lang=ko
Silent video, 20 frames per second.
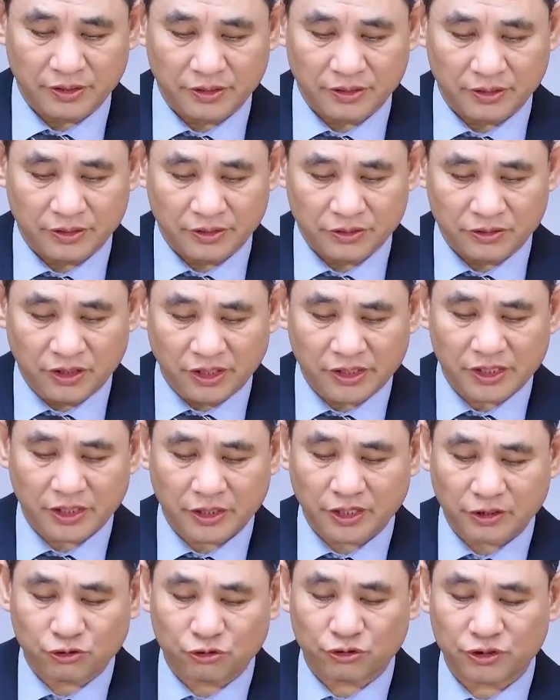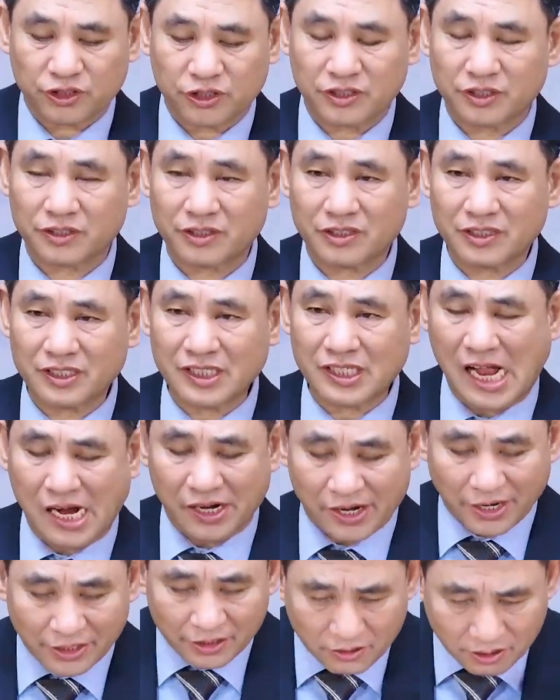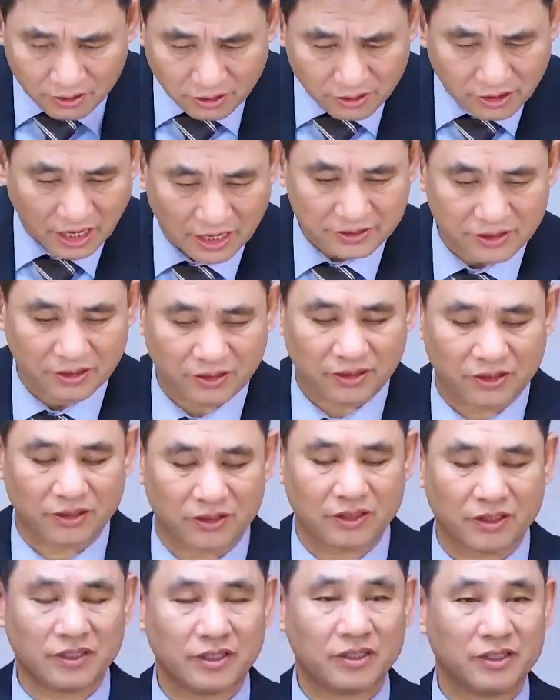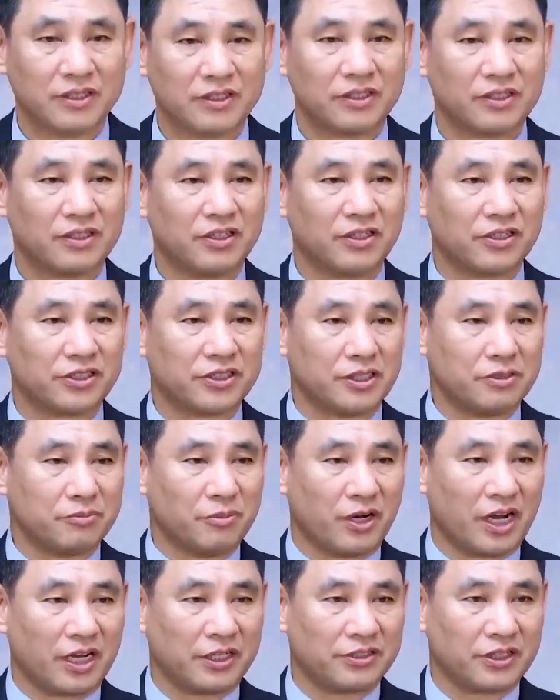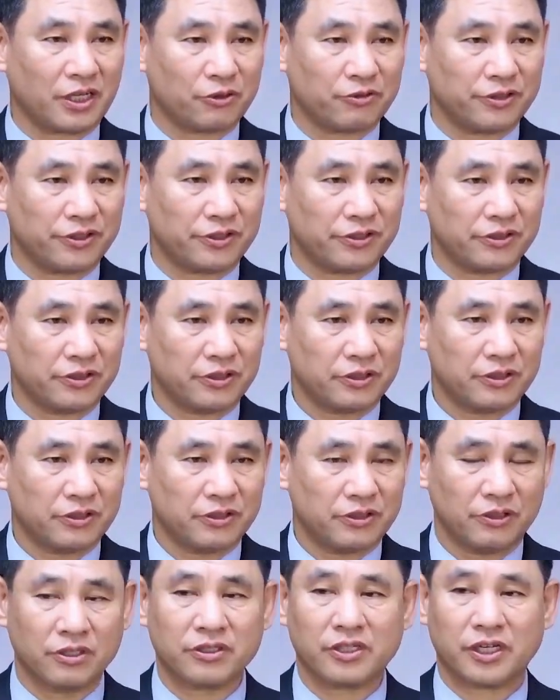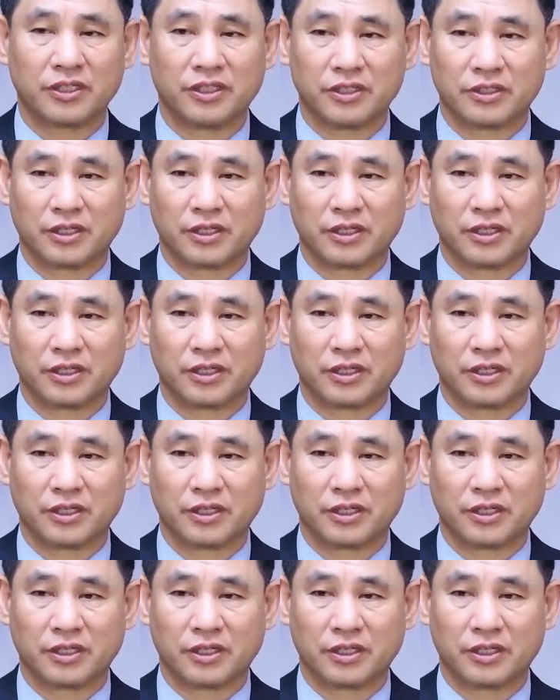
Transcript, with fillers: 너희에게 주시는 땅에 들어가서 그것을 뭐 한다고요? 얻게 된다.